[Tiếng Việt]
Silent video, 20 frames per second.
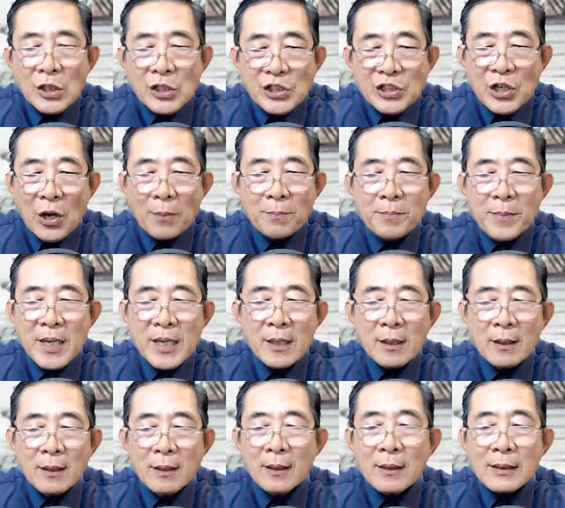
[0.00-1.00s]
Sớm
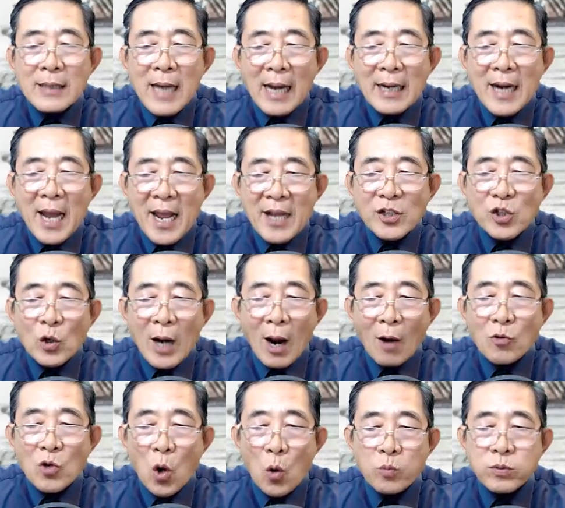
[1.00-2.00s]
biết đã để cho
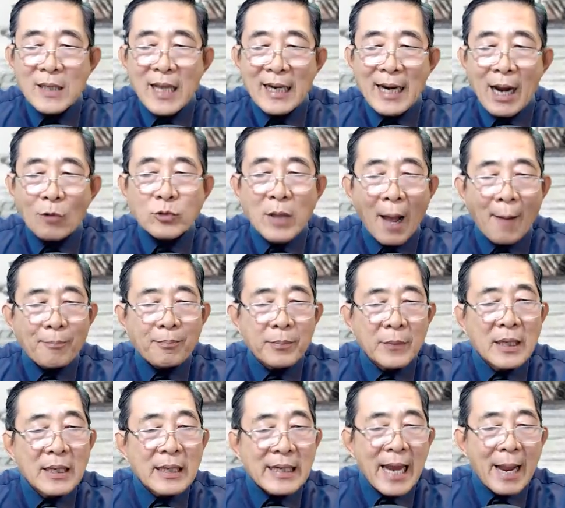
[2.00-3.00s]
lão lục và lão thập
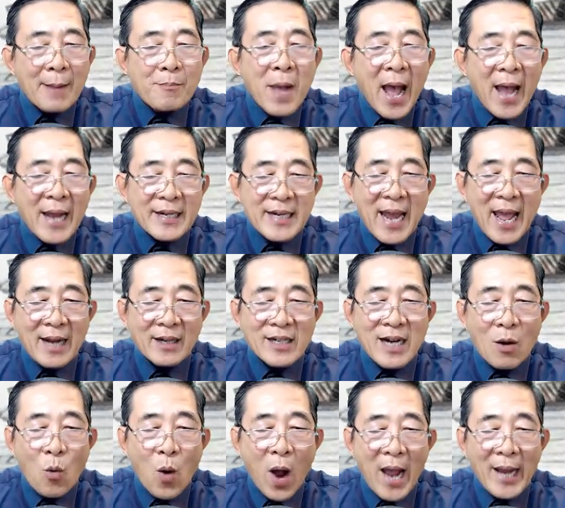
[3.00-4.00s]
ném hai nàng
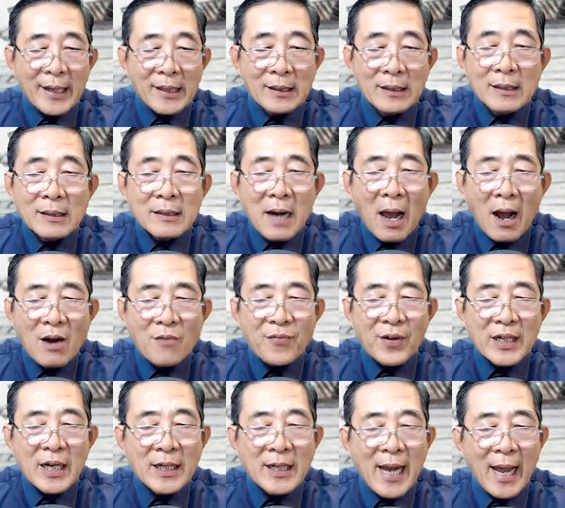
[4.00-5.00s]
ra ngoài, đỡ
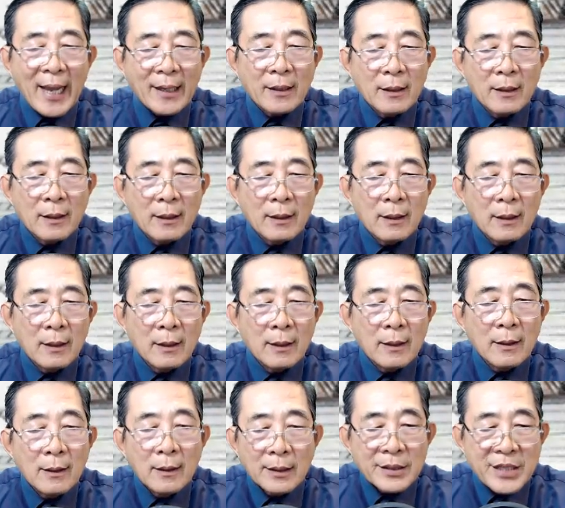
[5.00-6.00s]
phải đến đây.
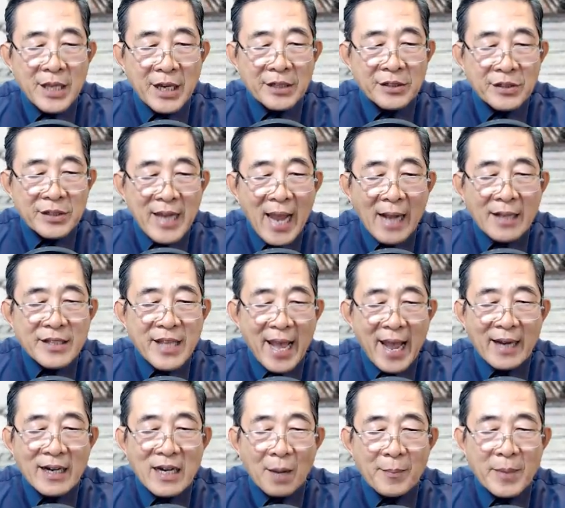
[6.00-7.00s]
Nhìn dáng
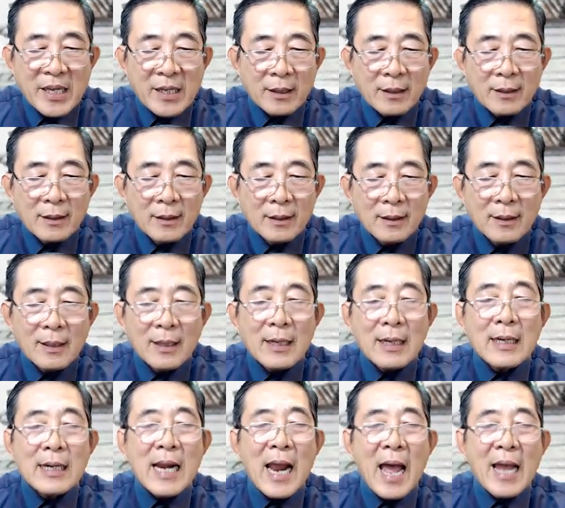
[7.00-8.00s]
vẻ là biết,
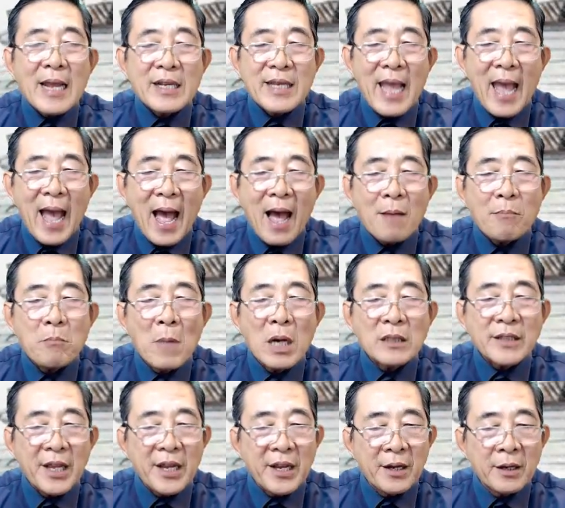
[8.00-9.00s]
lai giả bất
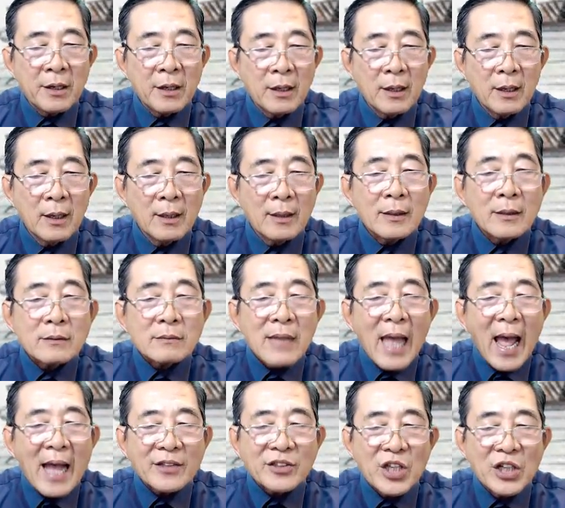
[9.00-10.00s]
thiện,
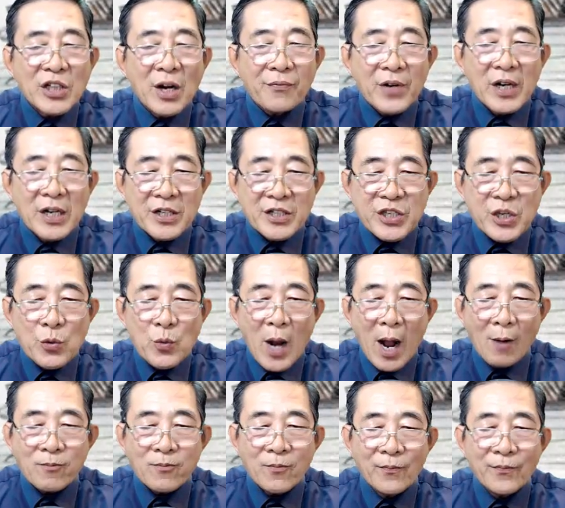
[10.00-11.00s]
ta chính là Phượng Chiêu
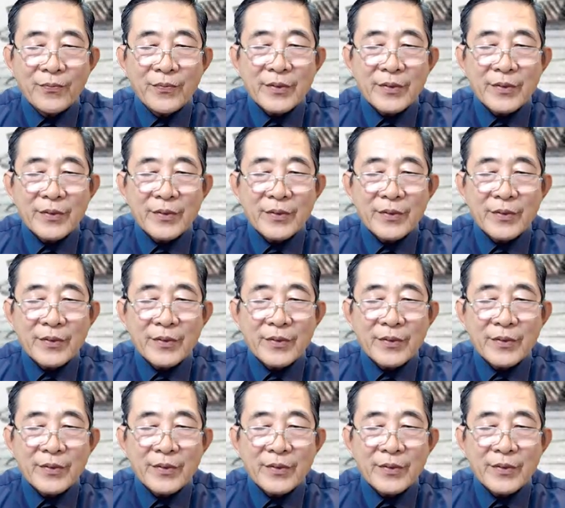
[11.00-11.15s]
Ngọc.